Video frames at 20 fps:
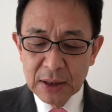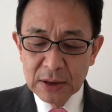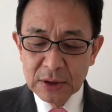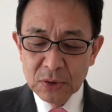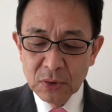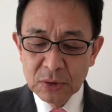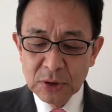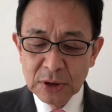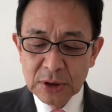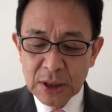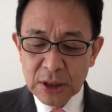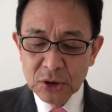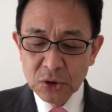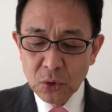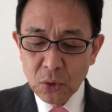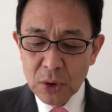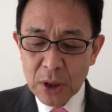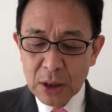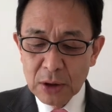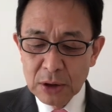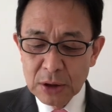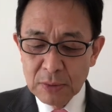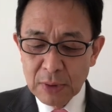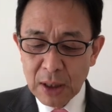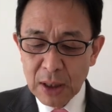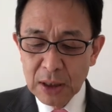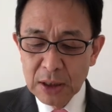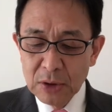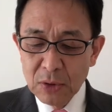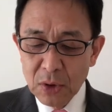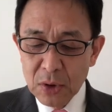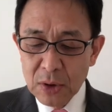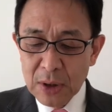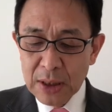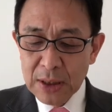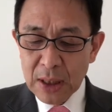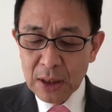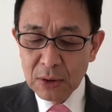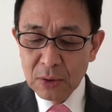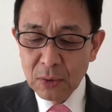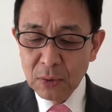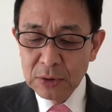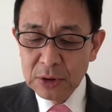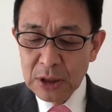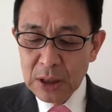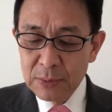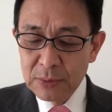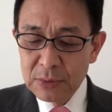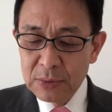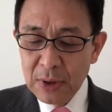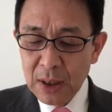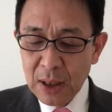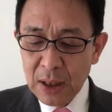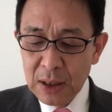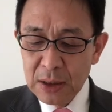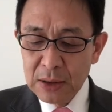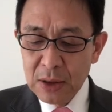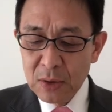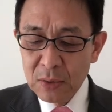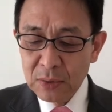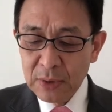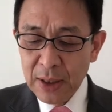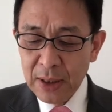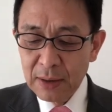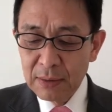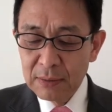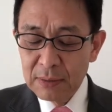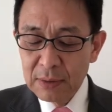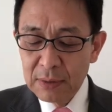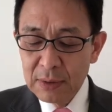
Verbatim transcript: そして生薬にはいろいろな薬効成分が入っているので